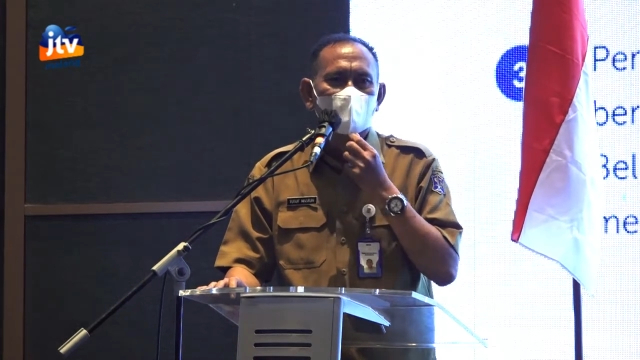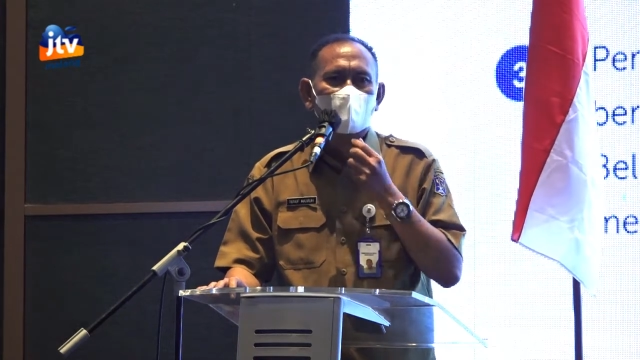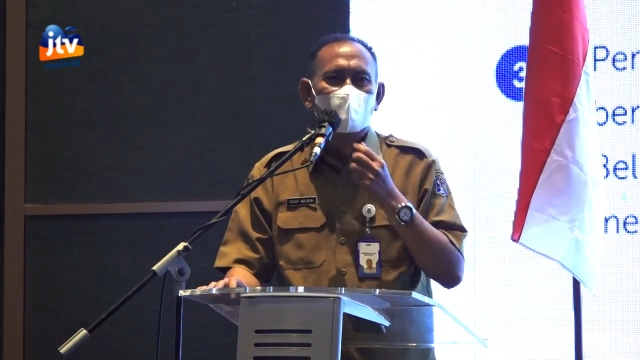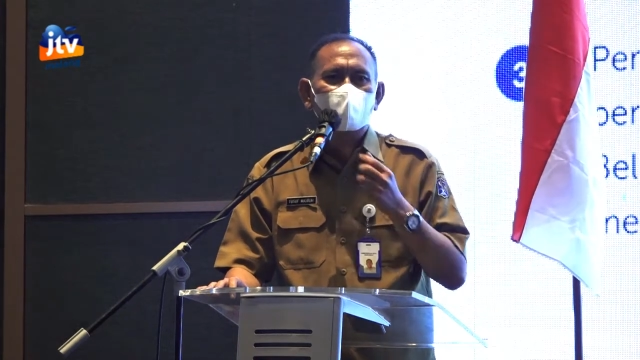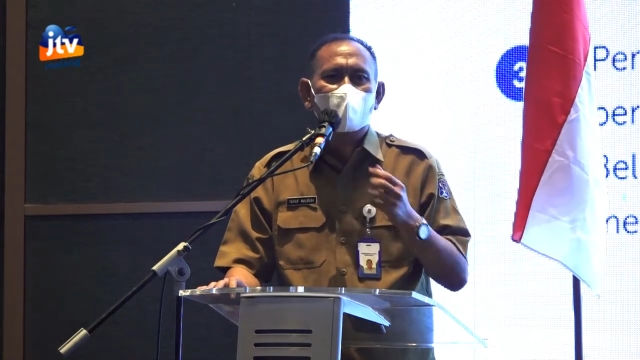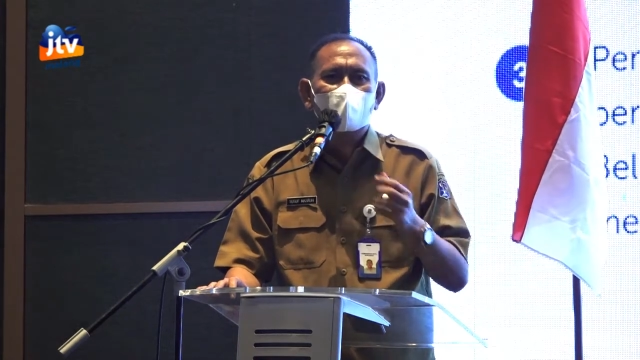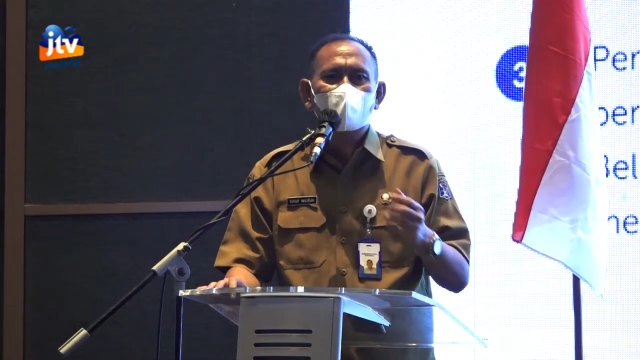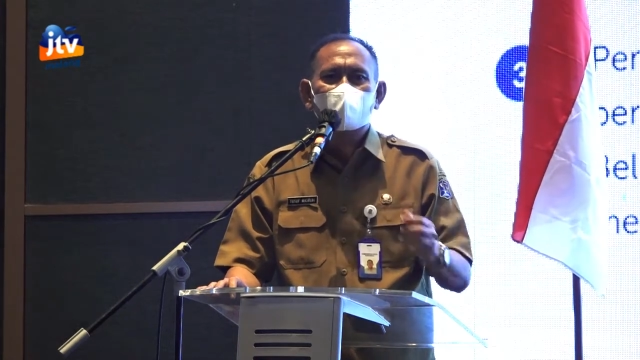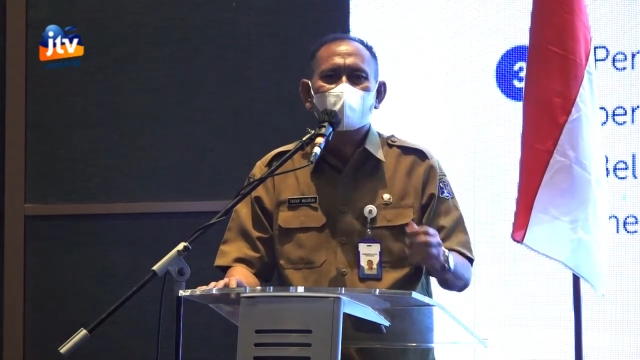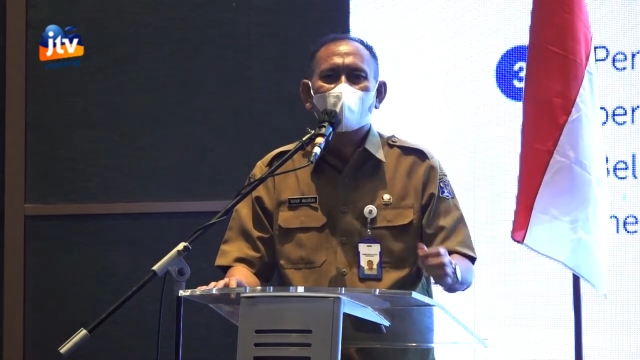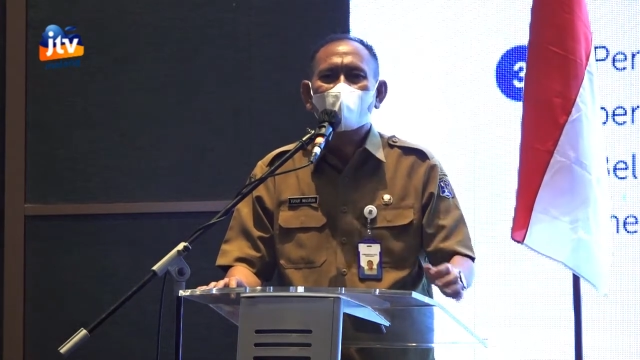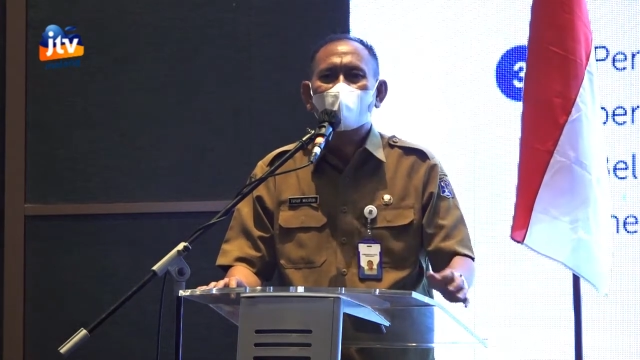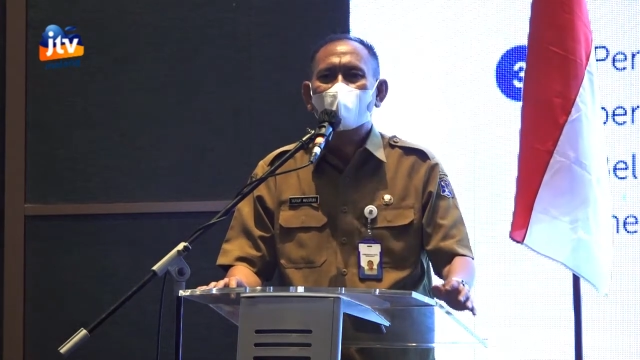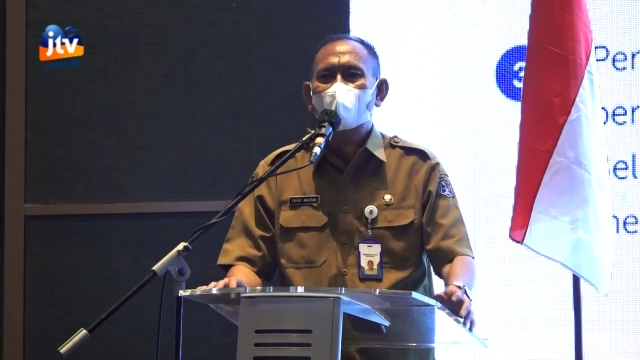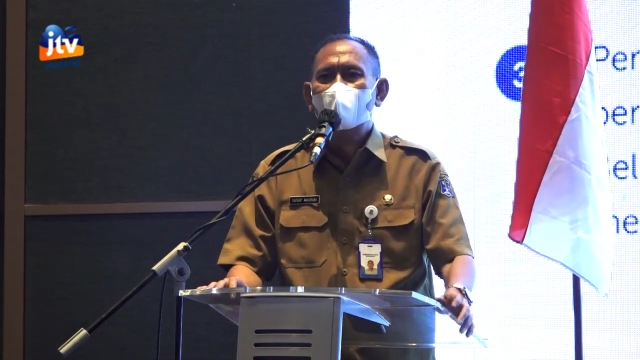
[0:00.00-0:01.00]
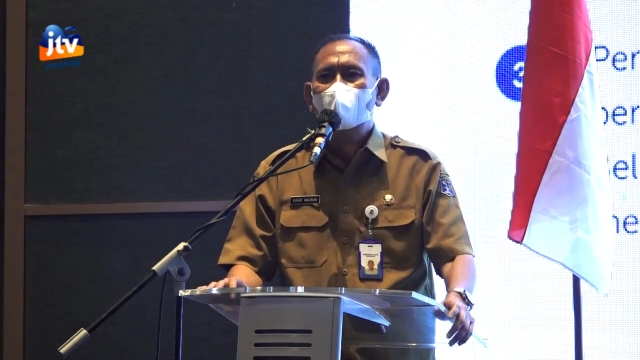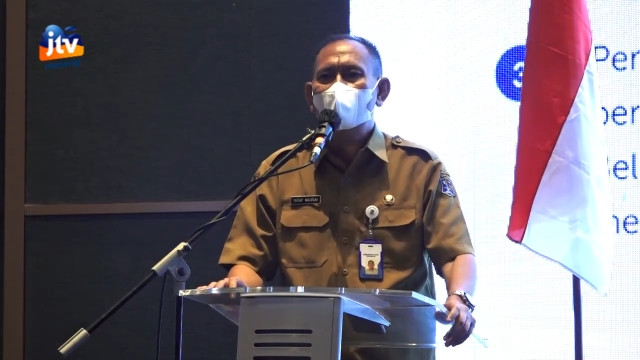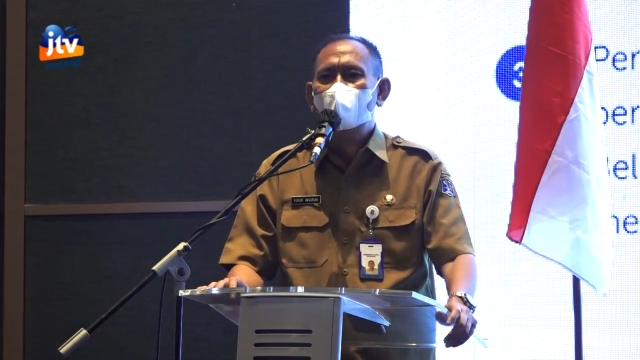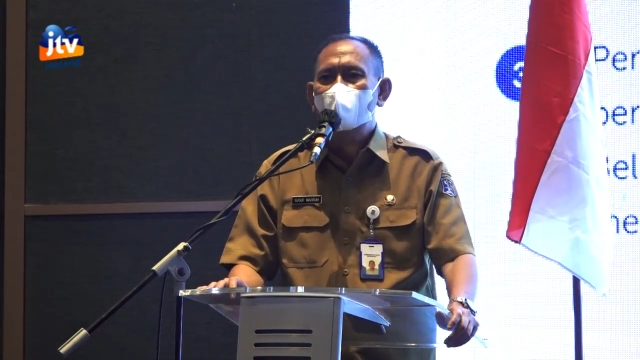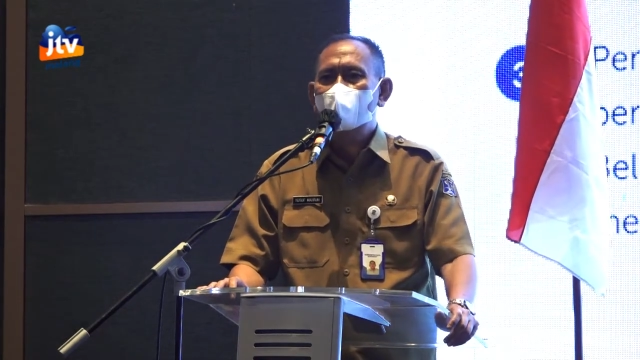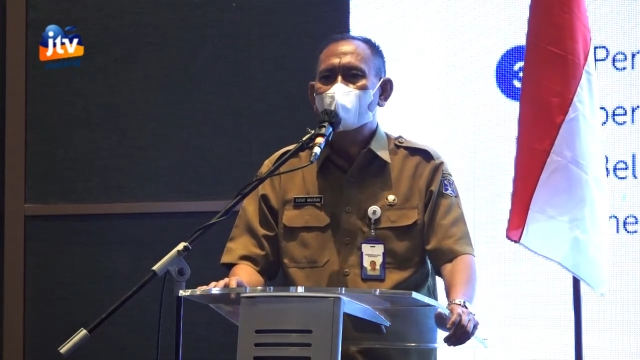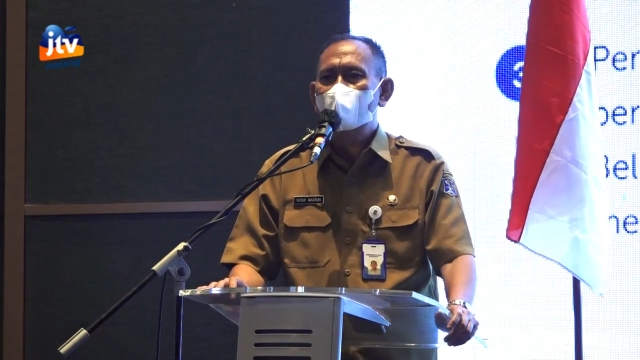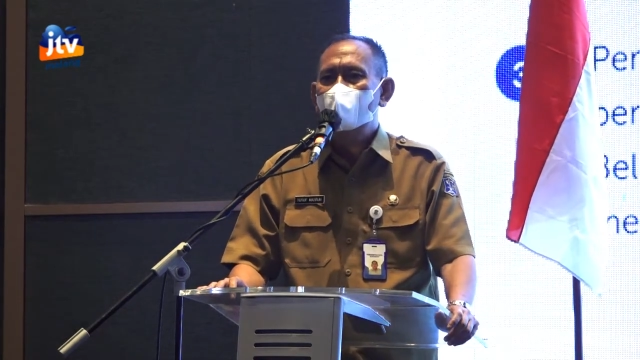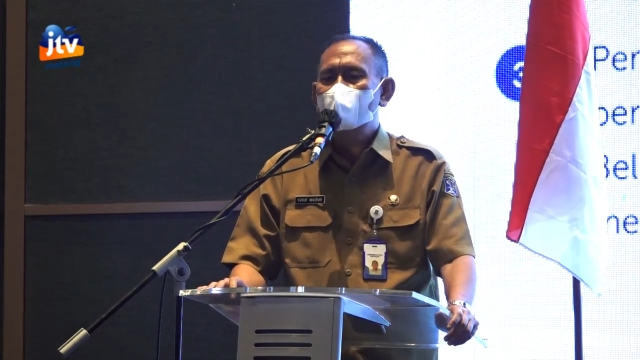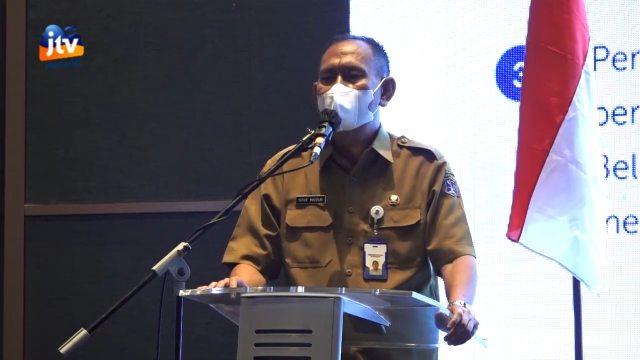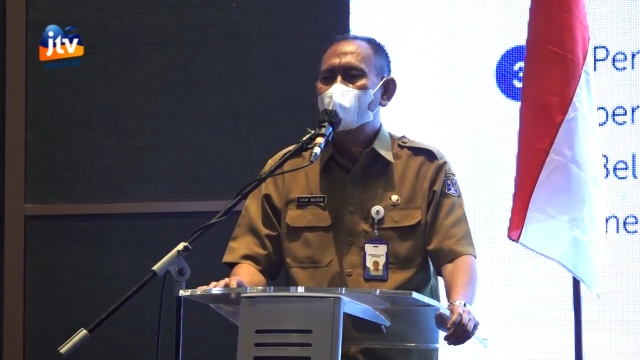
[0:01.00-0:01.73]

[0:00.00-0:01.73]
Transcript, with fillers: nampaknya saya keliling